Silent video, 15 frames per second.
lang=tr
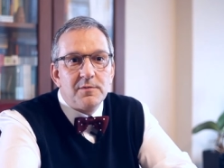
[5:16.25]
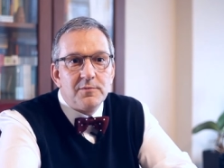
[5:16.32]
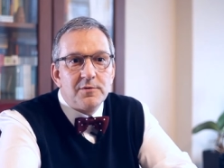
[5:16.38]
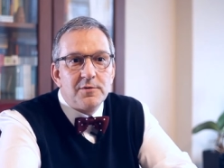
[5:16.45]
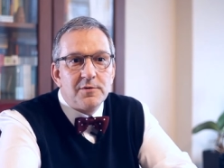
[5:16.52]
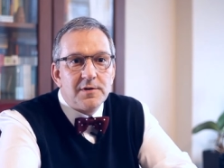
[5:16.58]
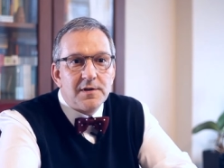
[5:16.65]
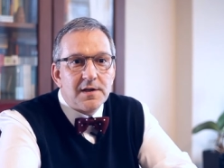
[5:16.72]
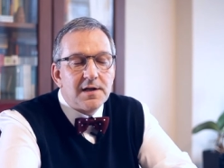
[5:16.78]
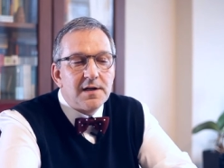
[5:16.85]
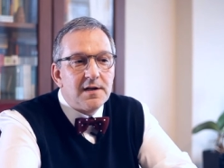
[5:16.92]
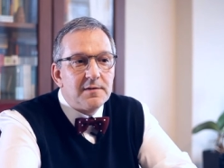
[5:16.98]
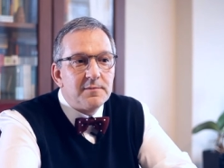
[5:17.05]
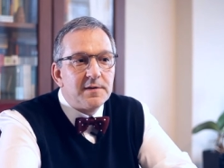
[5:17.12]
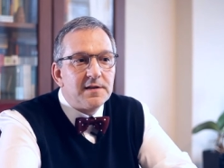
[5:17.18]
büro olarak
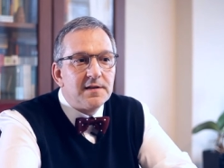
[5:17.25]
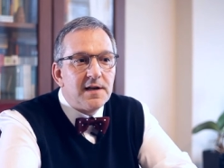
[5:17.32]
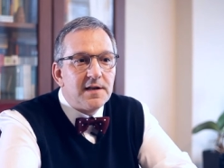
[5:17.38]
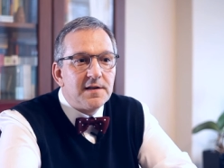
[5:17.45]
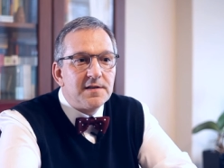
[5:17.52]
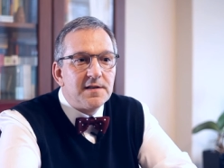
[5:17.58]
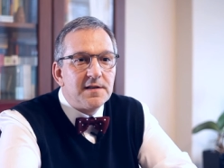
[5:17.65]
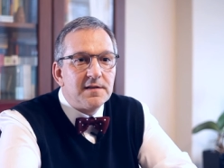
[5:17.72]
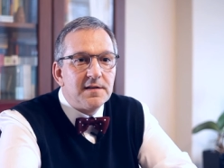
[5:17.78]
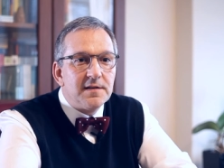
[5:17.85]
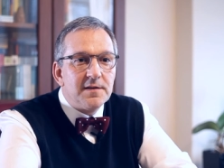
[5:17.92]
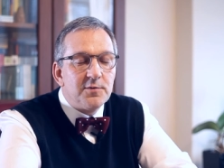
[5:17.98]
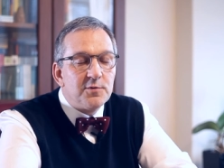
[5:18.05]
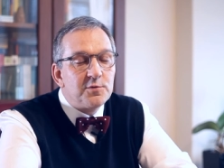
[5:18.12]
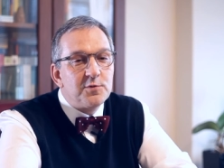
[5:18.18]
kalmayı tercih
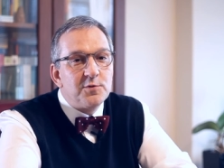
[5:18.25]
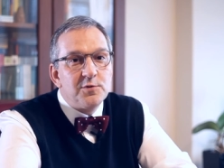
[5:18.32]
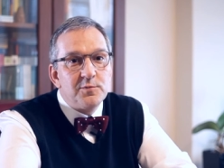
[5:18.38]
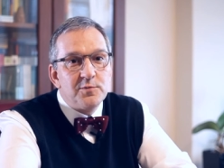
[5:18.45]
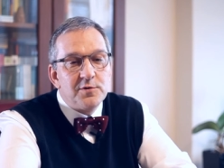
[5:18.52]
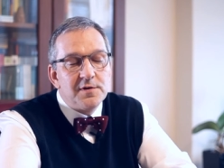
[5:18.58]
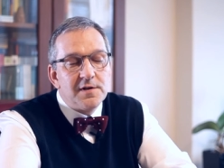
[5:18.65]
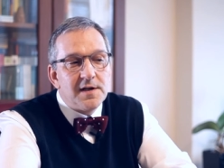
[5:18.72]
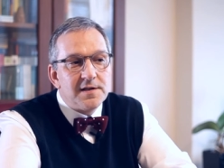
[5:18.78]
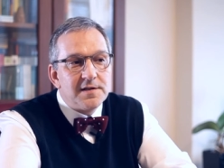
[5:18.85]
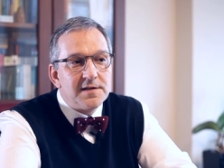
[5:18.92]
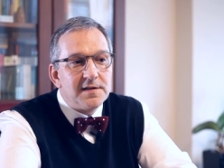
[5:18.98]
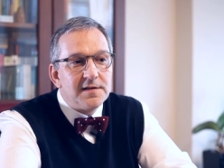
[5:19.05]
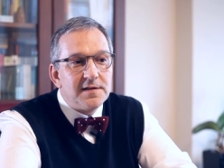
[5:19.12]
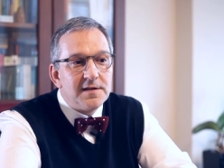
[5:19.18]
ettik. Özgürlüğümüzü
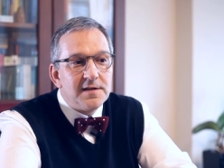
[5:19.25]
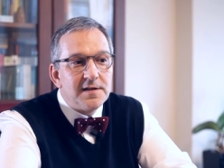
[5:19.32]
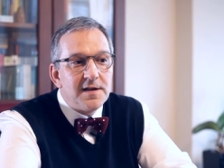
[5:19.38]
tercih ettik.